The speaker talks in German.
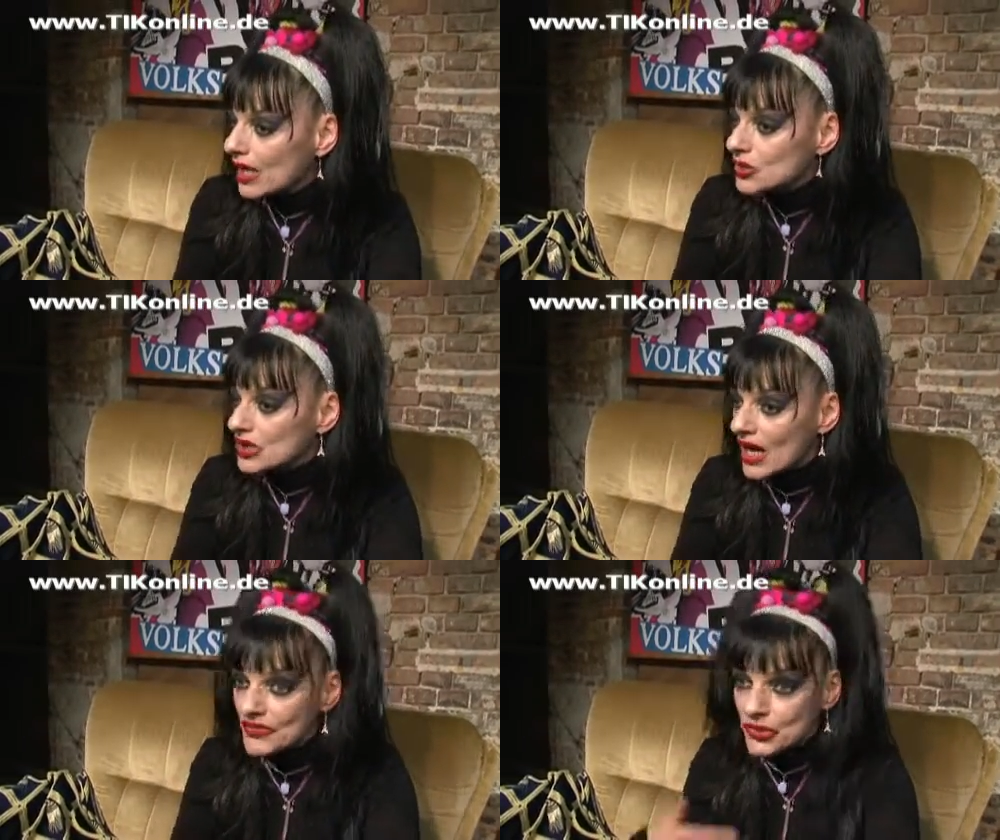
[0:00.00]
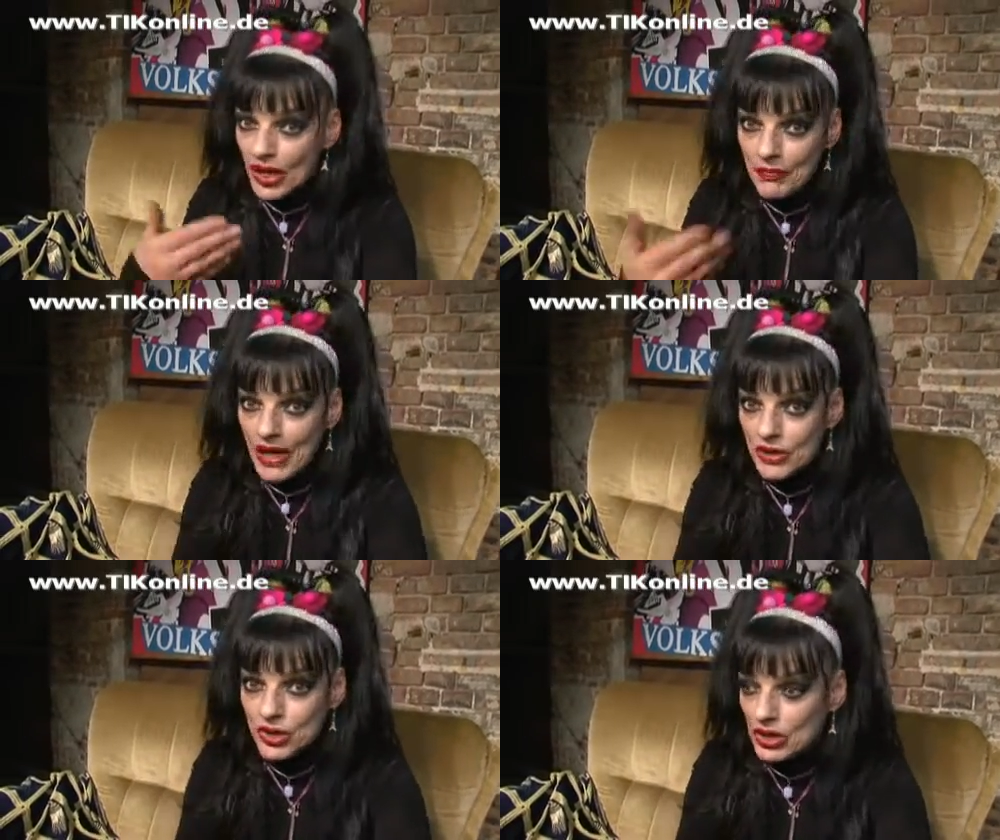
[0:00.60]
also darfst du einen
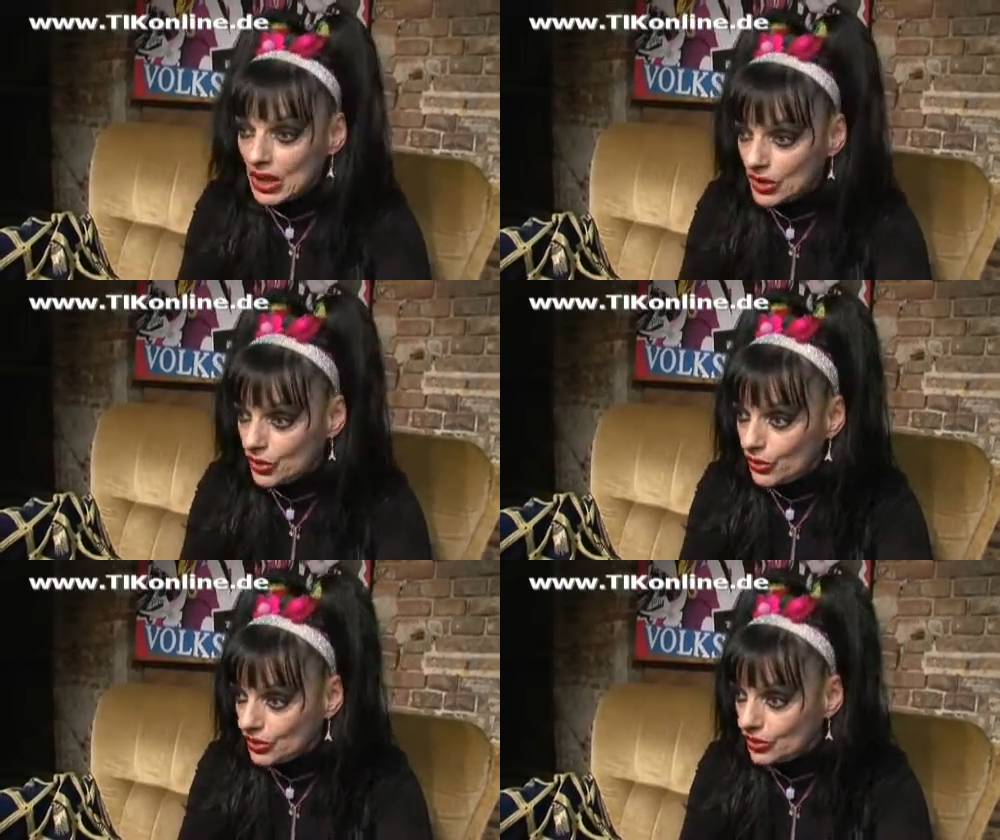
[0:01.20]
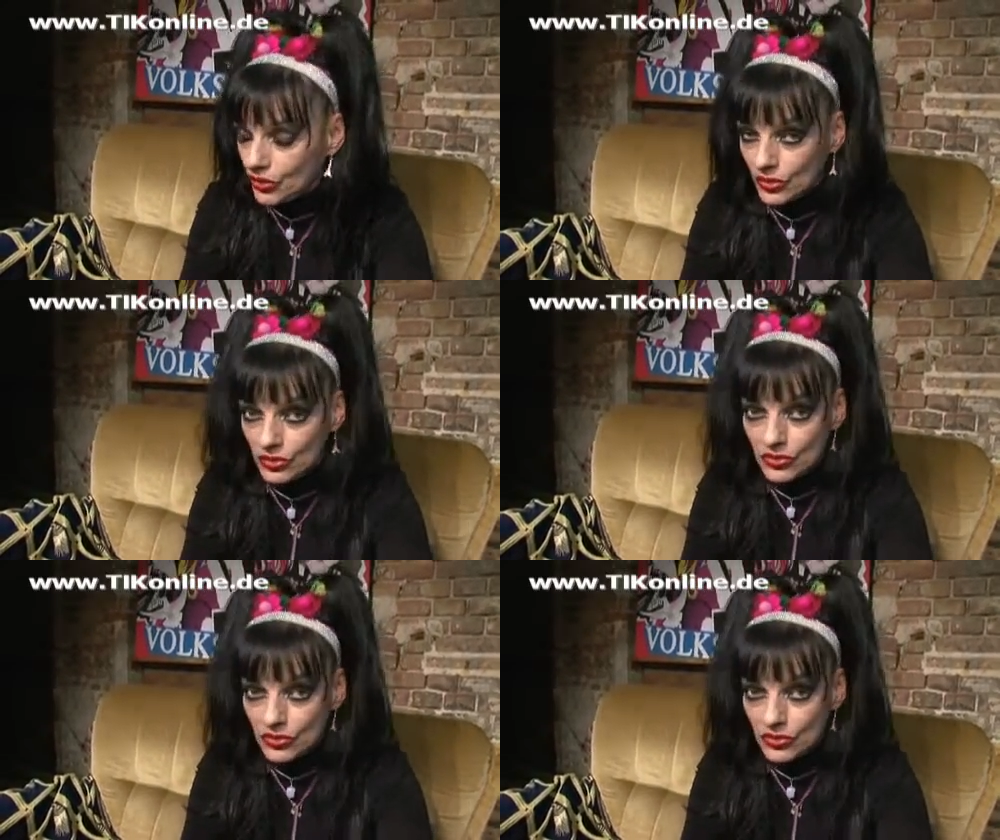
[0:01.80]
Menschen nicht töten. Du,